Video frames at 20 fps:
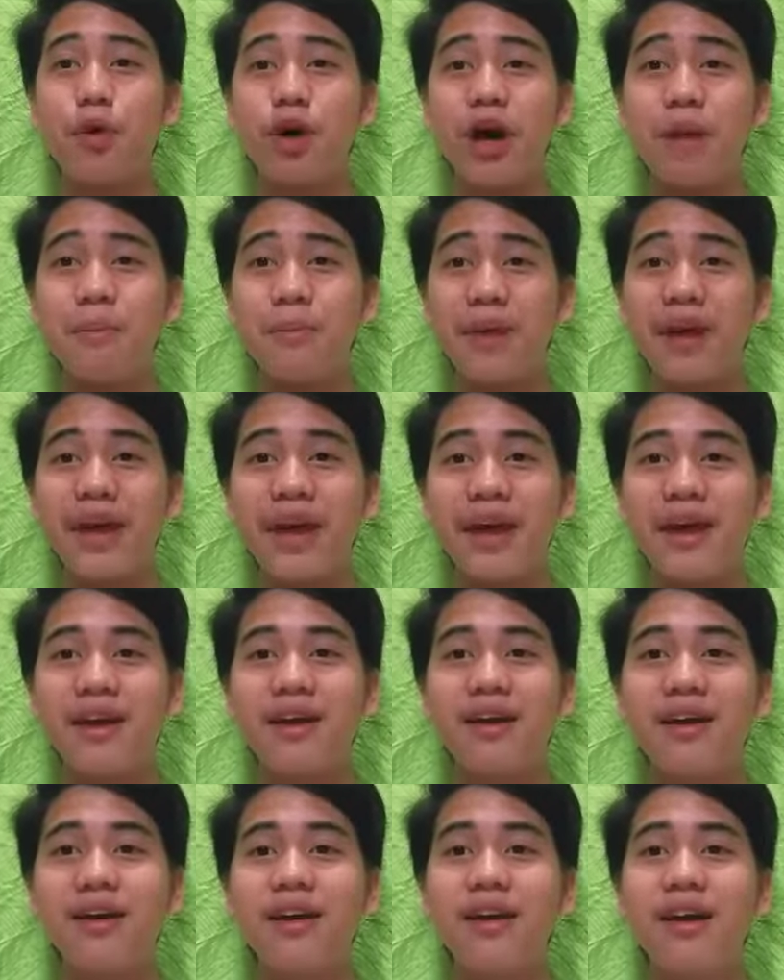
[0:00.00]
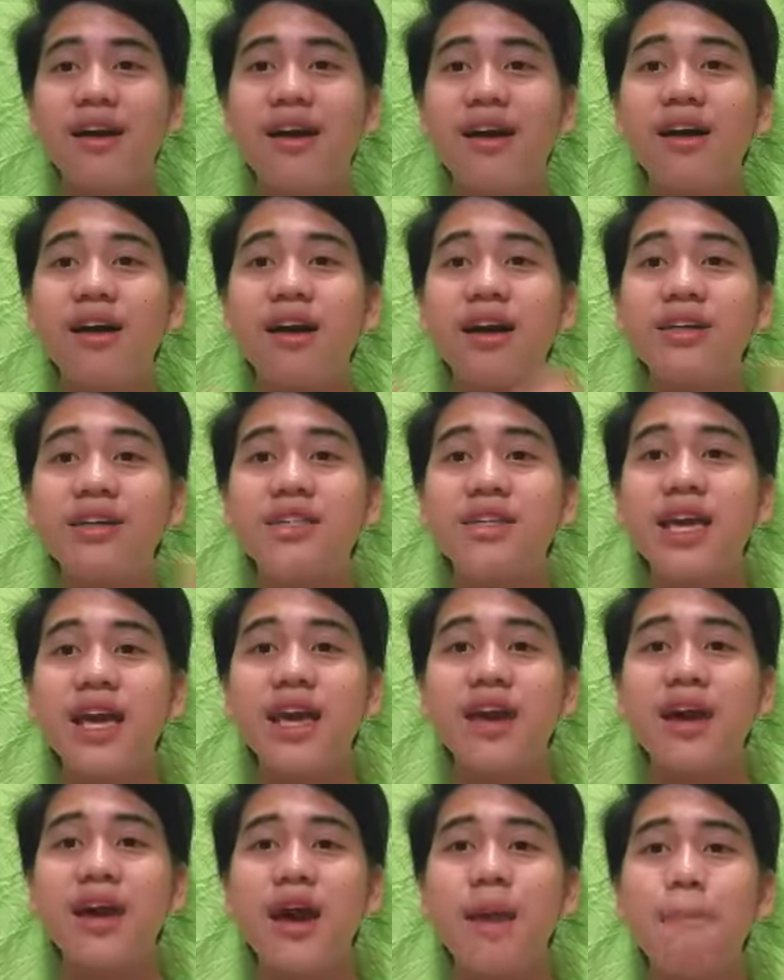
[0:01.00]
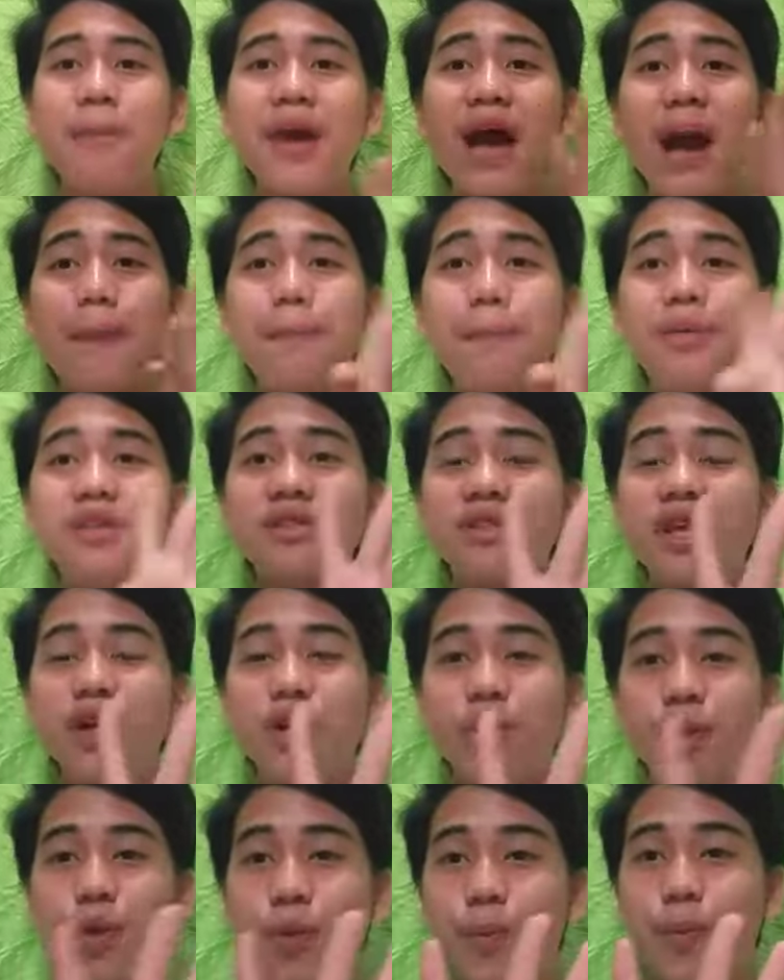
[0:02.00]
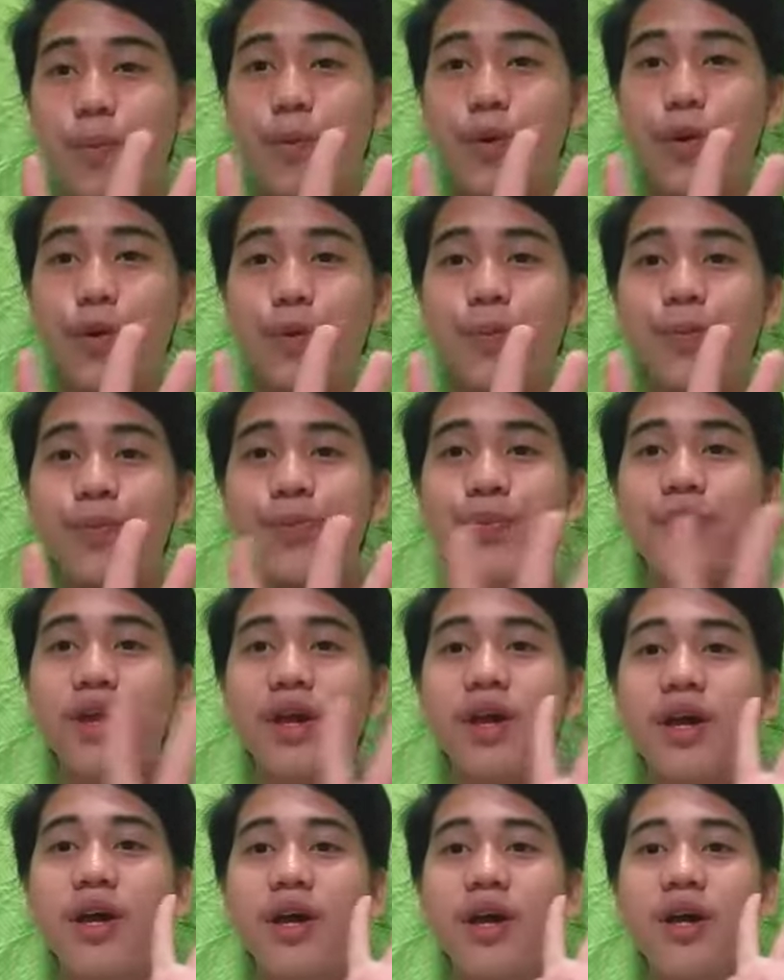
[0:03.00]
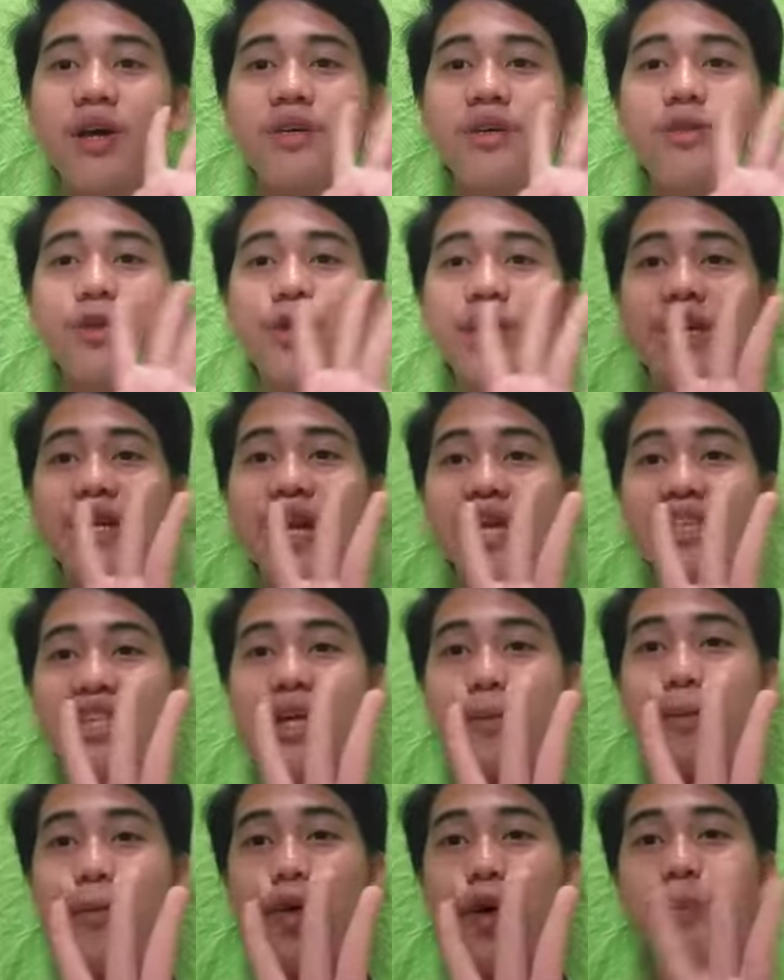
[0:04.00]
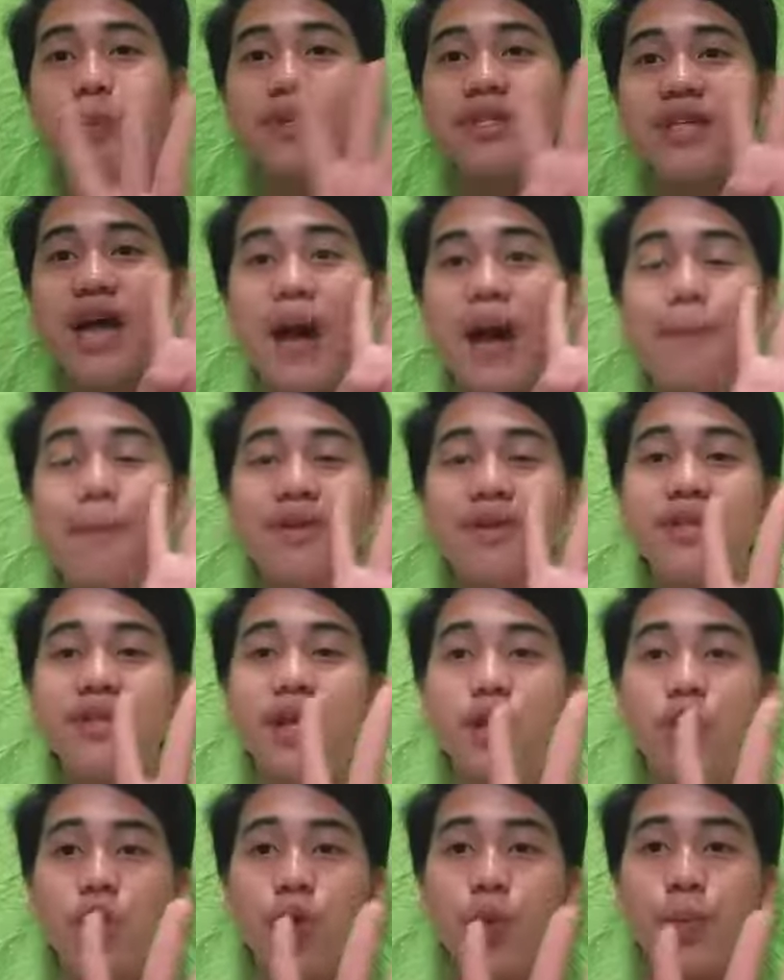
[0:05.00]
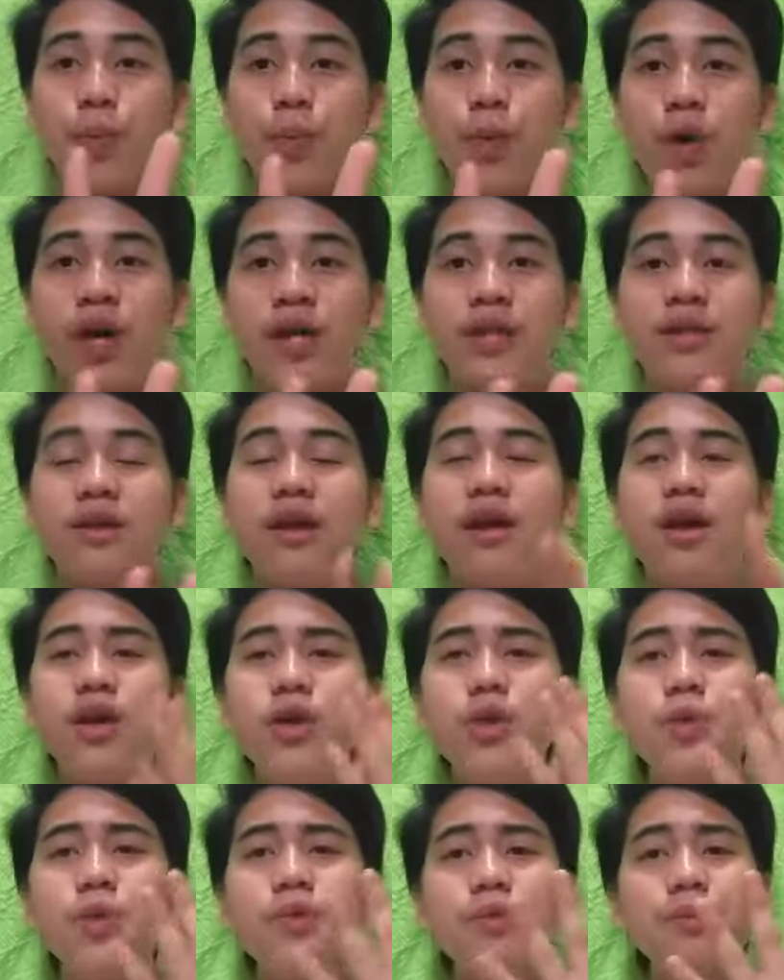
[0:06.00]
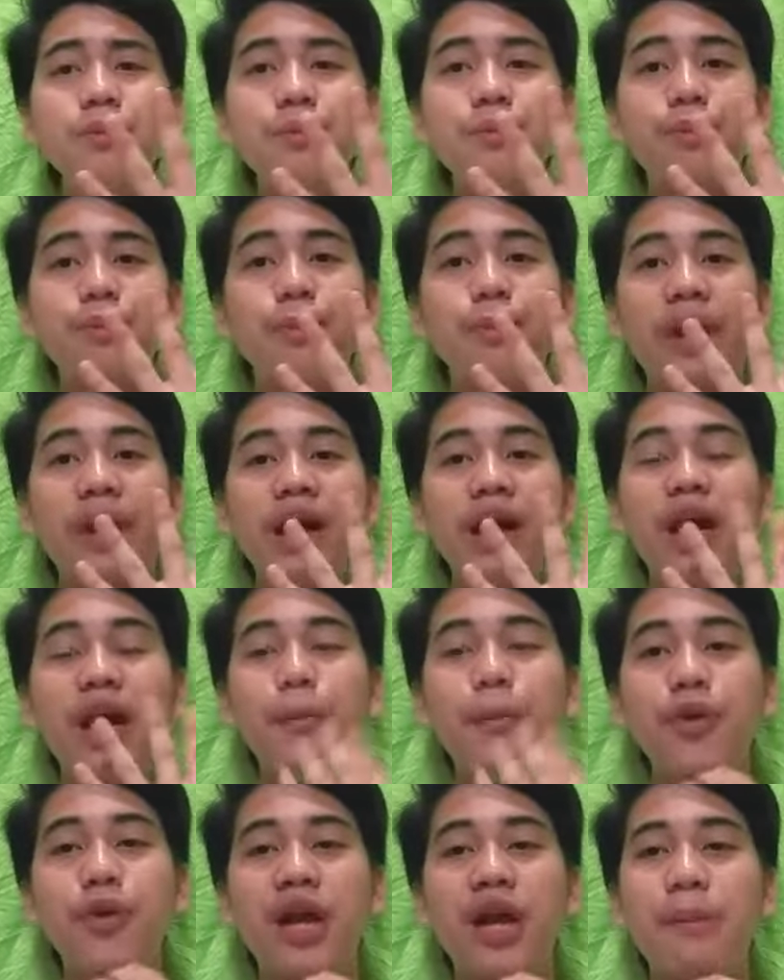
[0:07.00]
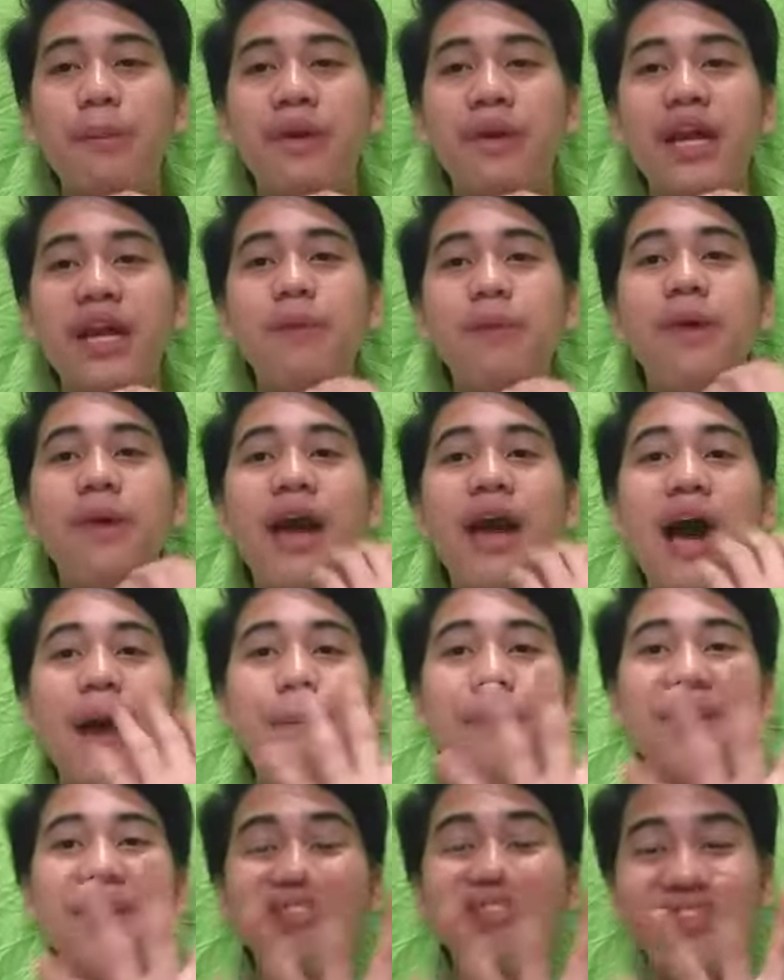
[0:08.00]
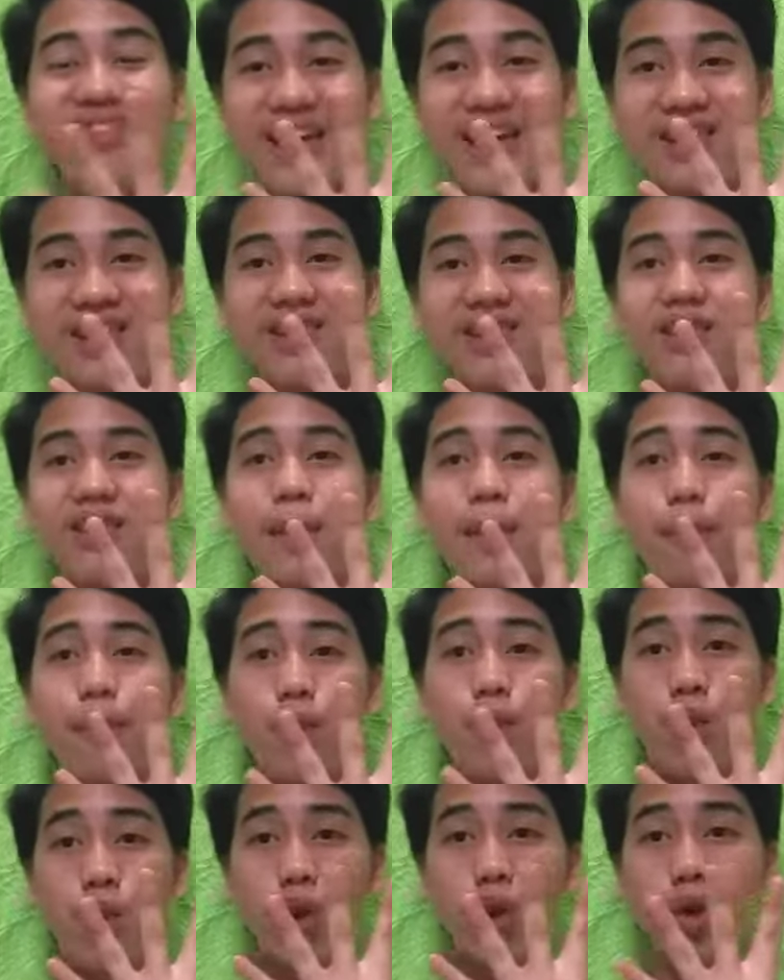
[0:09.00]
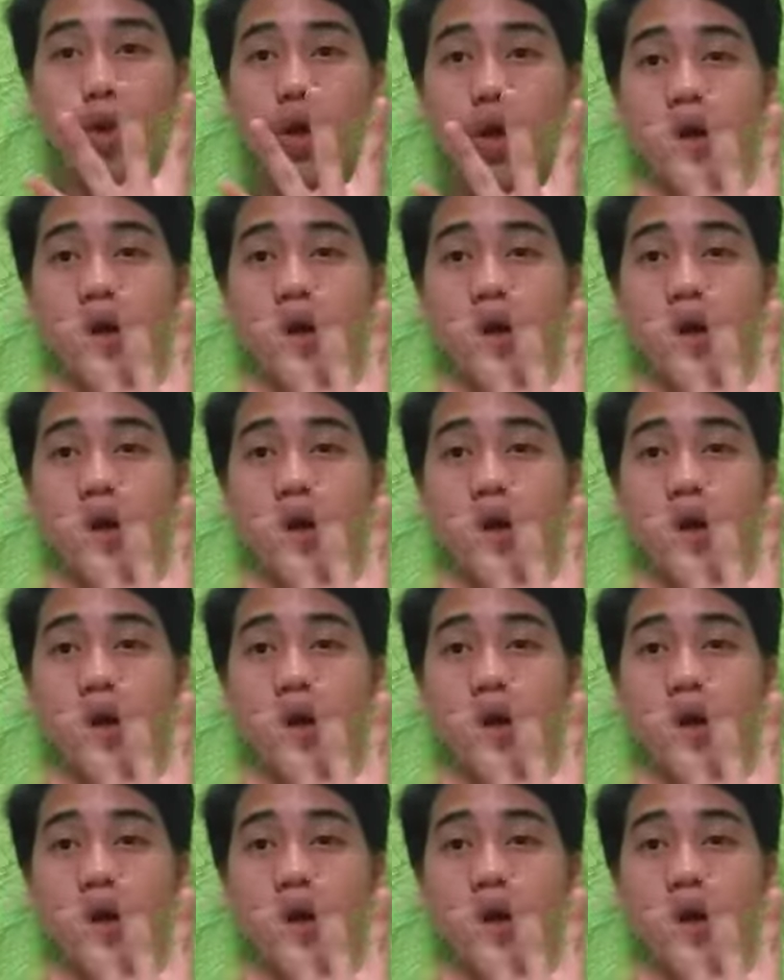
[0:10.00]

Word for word: po kami kasi may apat na grupo. No, hinating po kami sa apat na grupo at yung barangay po namin ay may apat din na purok.